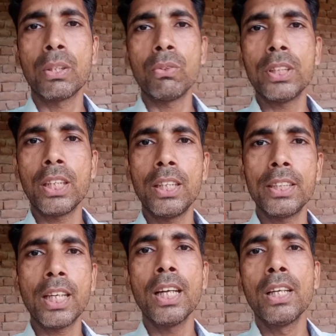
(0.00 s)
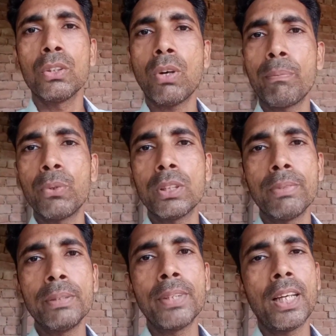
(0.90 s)
ज़रूर देख लीजिए तो आपको
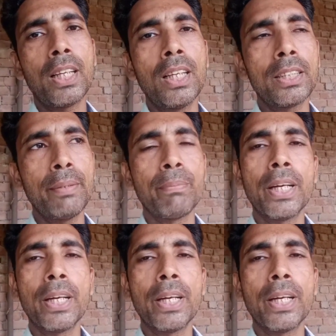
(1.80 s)
समझ में आएगा कि